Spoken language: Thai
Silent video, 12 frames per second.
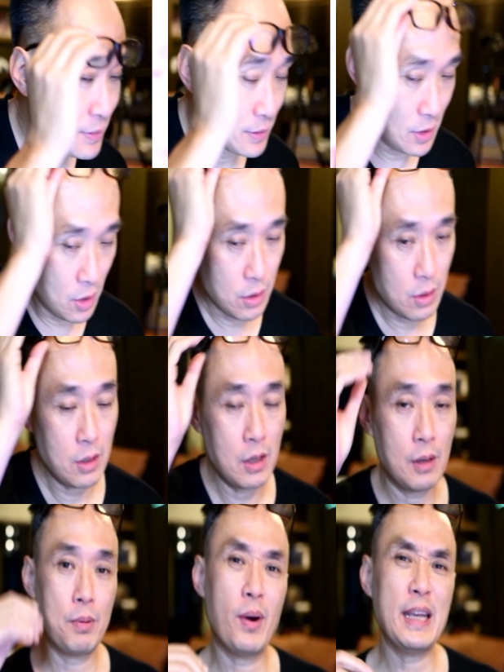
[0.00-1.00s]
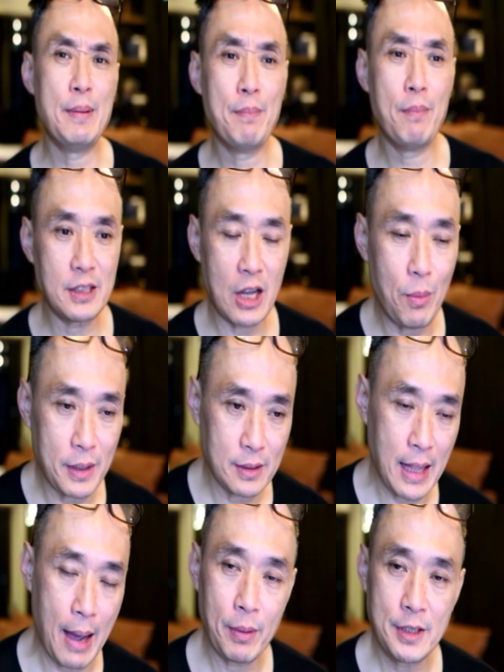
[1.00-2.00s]
เนาะก็เพราะว่าอินบ็อกซ์เข้ามา
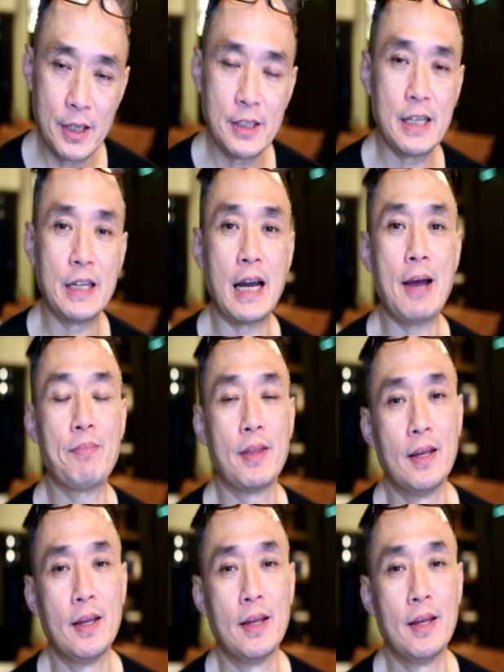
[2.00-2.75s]
ถามมันเยอะจริงๆนะครับ